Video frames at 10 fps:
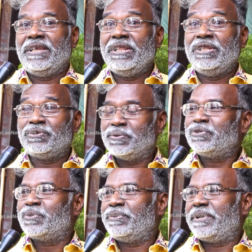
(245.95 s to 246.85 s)
ఇది
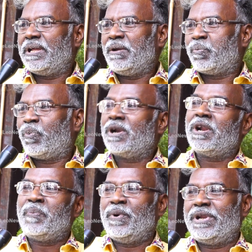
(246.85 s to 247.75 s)
చూసుకుంటే
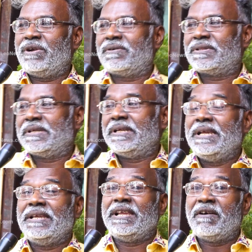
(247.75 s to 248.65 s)
పోటాపోటీగా ఉంటుంది
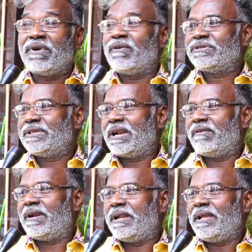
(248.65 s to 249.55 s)
ఎవరు
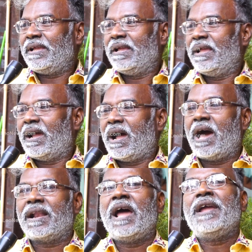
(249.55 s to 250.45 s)
వస్తారు అని ఆ
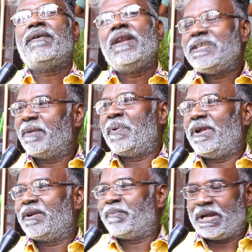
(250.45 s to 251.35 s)
నాయకులే
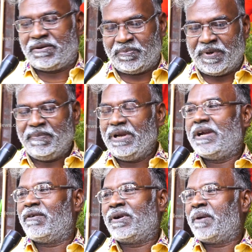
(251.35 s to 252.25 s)
చెప్పలేరు మనం
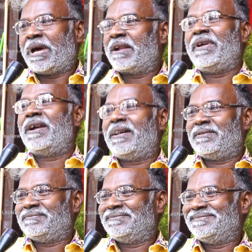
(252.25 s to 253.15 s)
పబ్లిక్గా ఉన్న మనమే కాదు